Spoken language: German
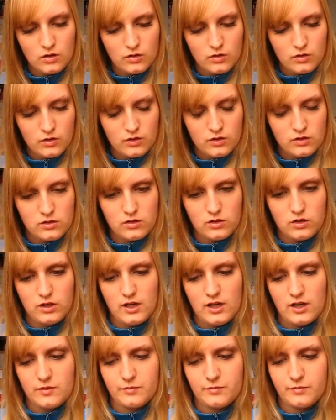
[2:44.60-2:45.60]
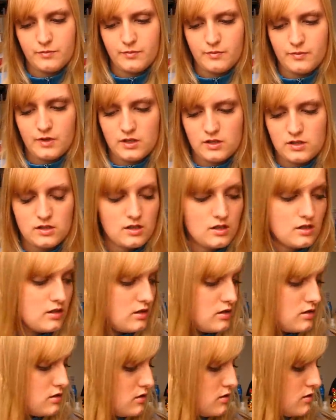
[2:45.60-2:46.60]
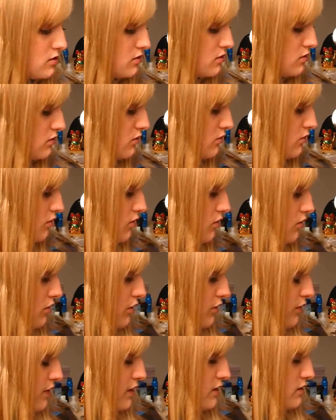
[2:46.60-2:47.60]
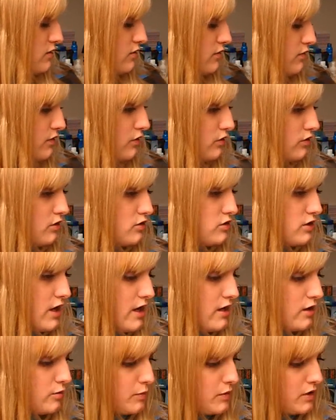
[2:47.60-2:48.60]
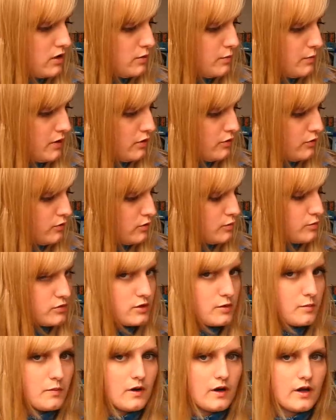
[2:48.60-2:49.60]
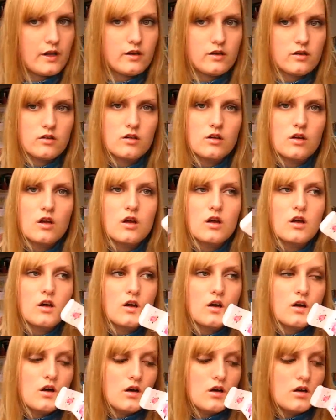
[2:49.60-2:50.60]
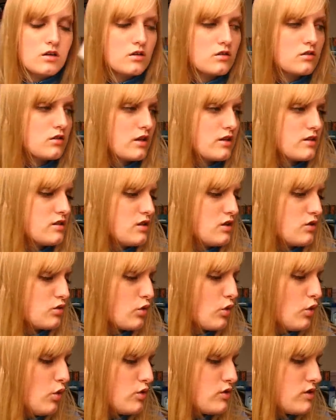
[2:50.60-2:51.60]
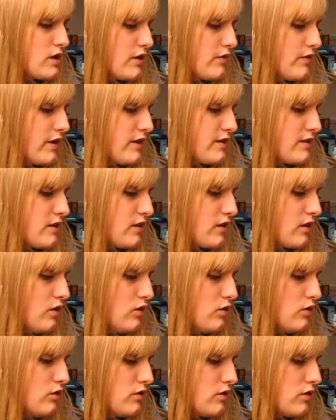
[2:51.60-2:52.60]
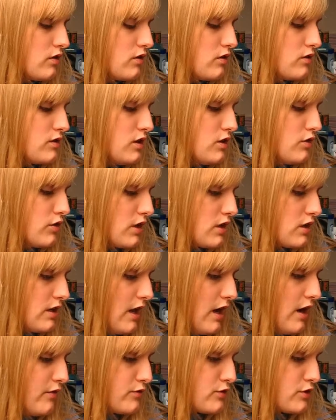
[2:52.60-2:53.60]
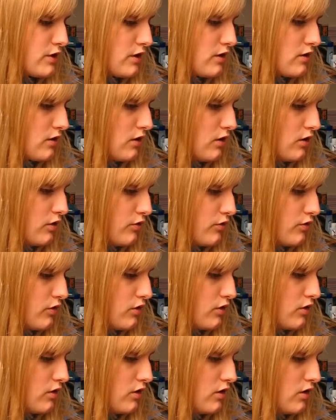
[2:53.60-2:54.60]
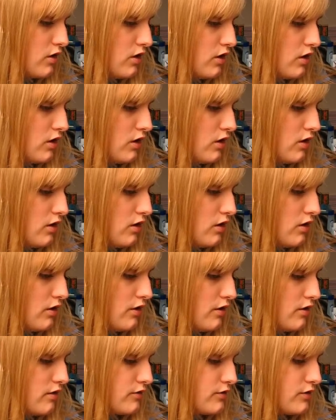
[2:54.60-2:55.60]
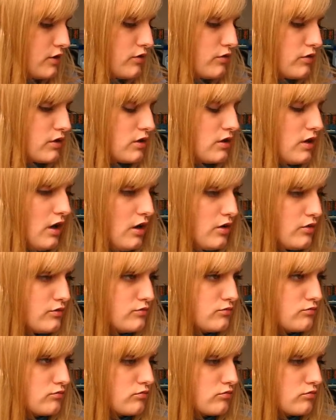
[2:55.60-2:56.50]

Und ja, das ist ich weiß nicht, wie unterscheidet man die Parfüms, die beiden? Das hier ist rosa, aber das andere auch rosa. Secret Love steht drauf. Secret Love.